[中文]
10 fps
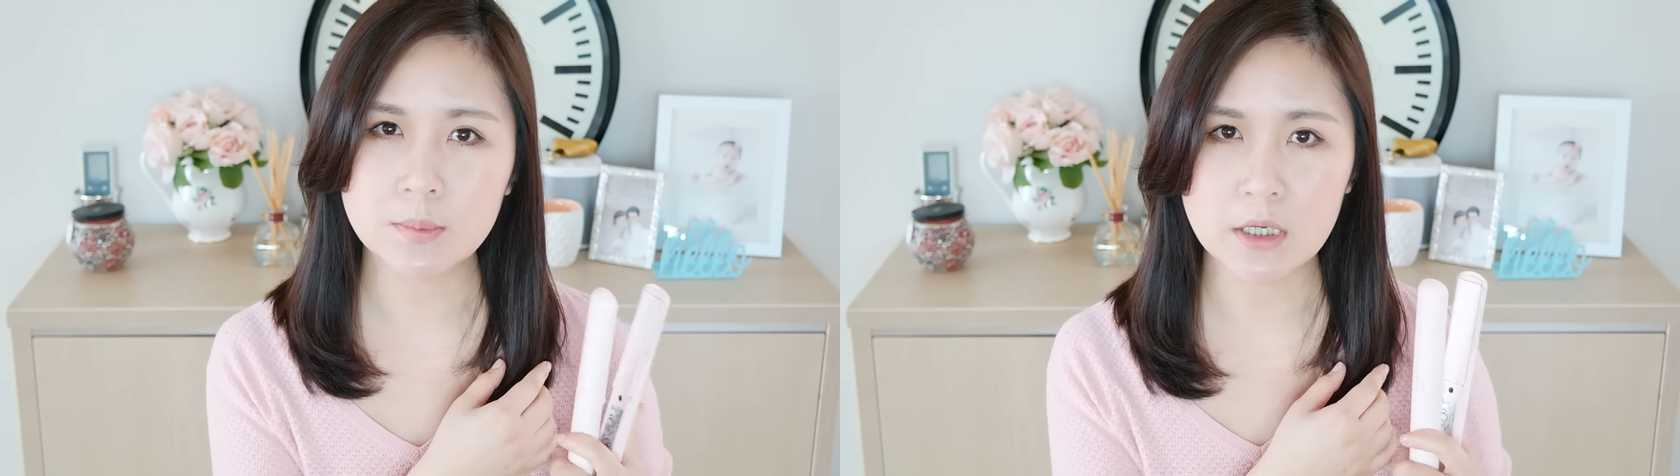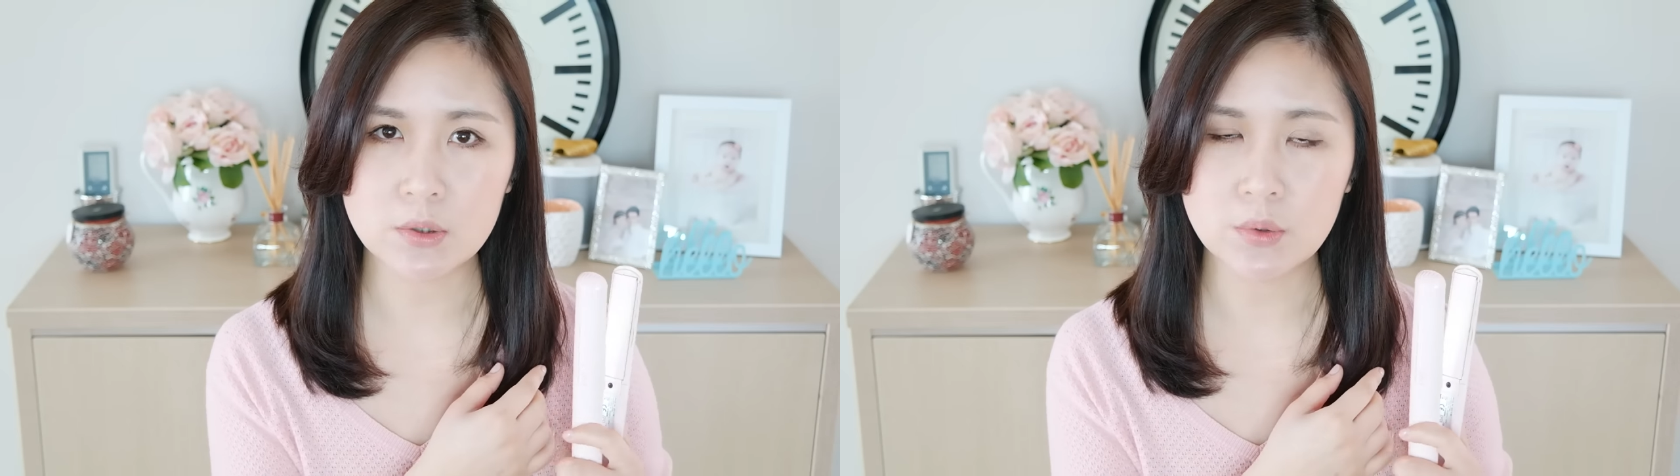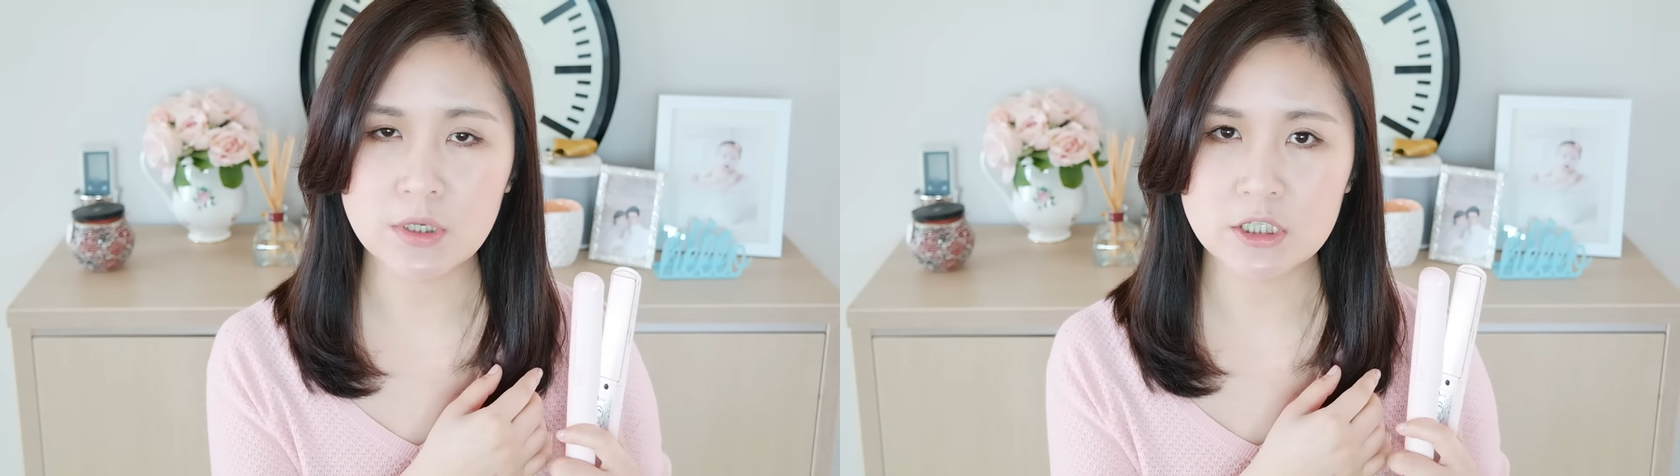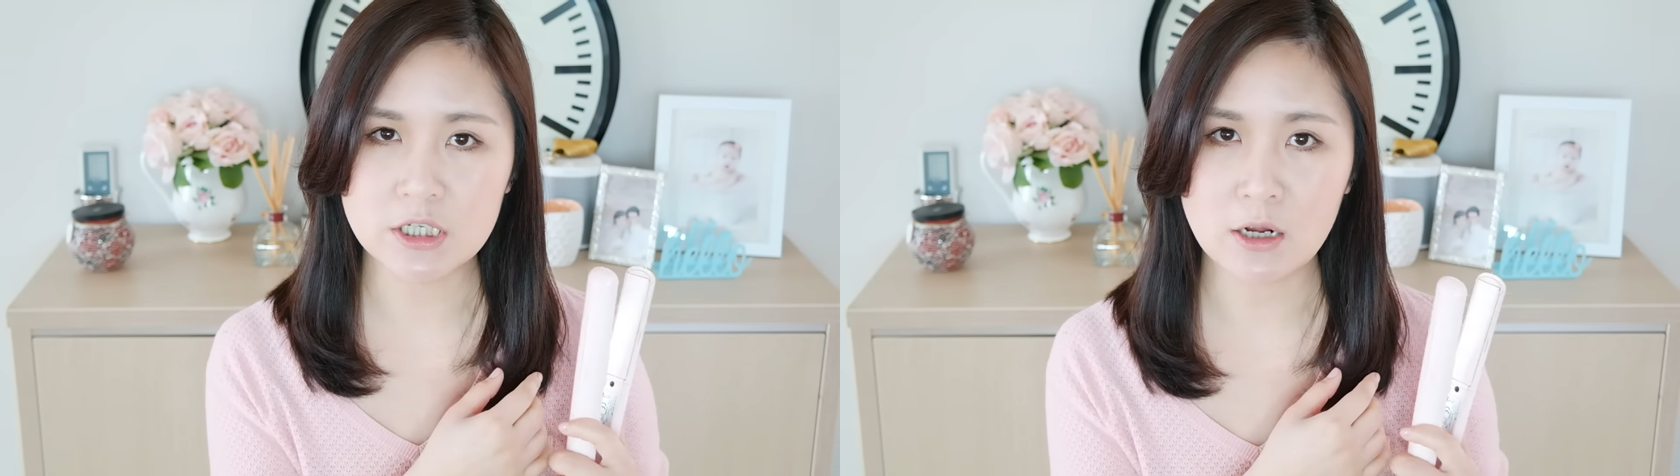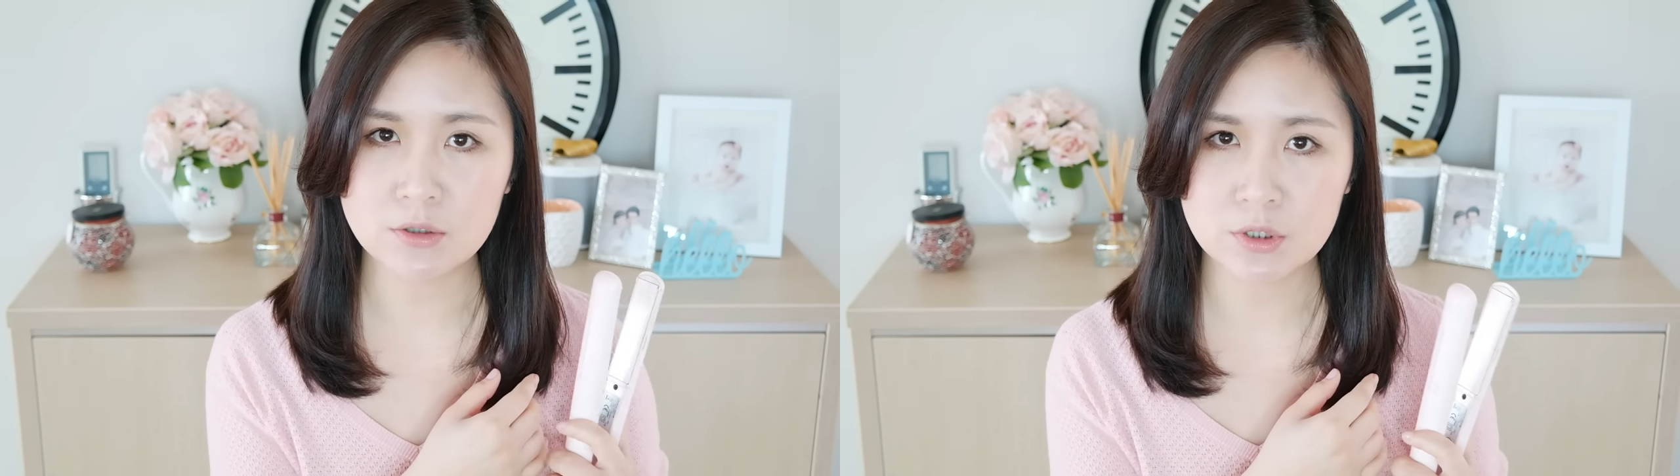别容易
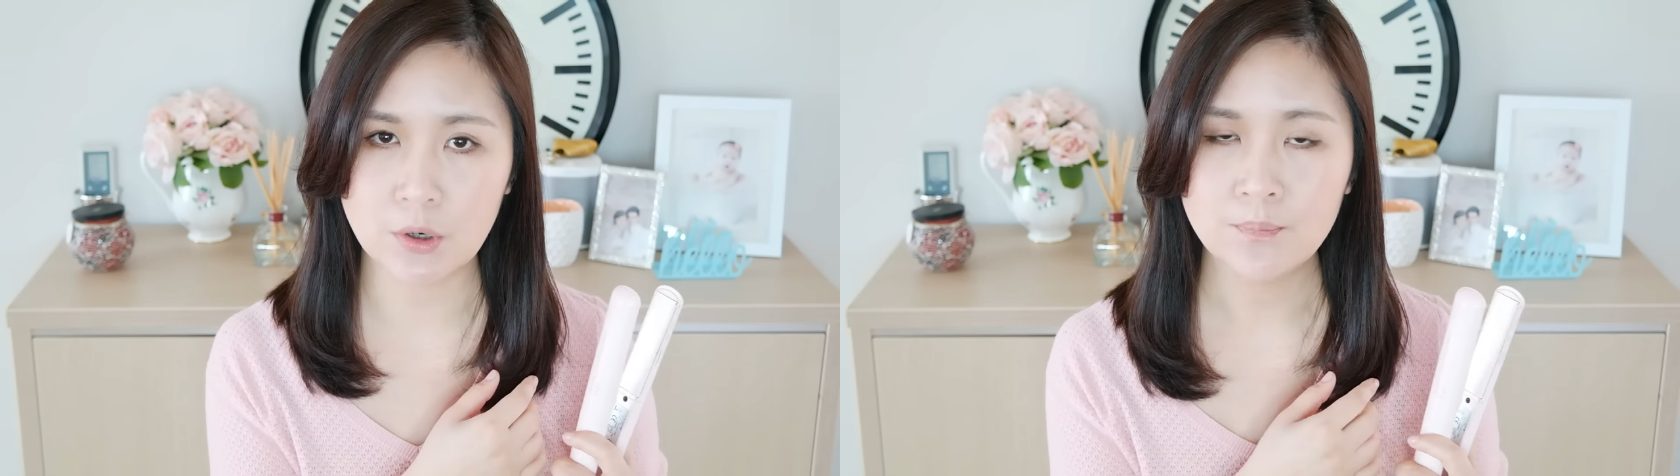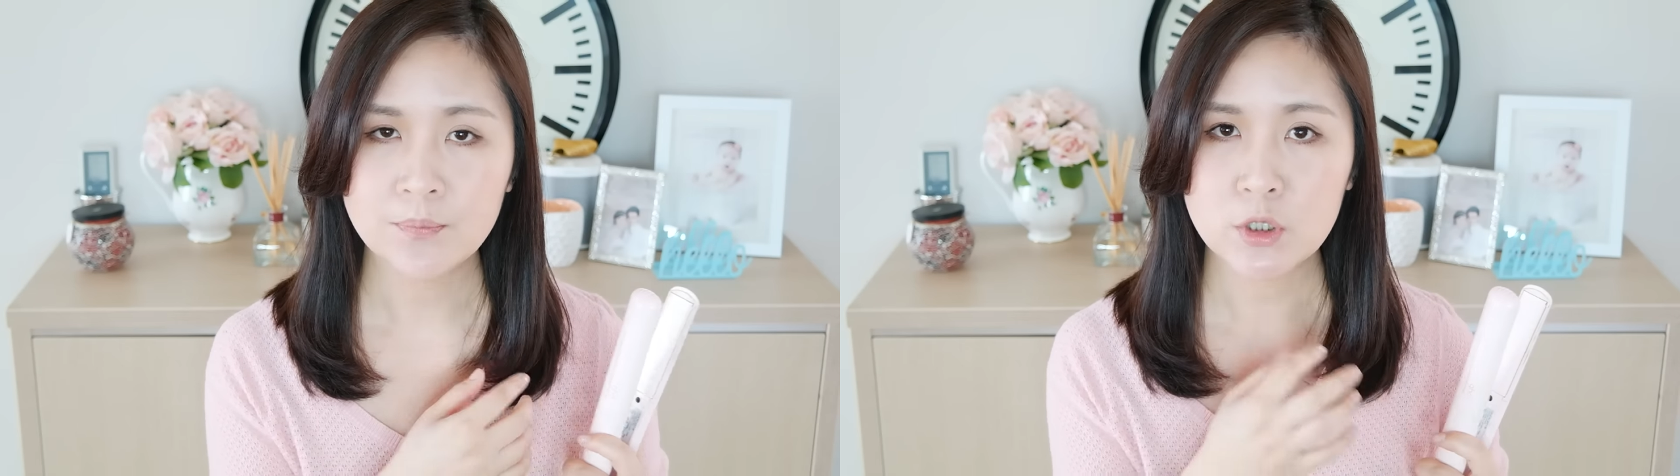上手，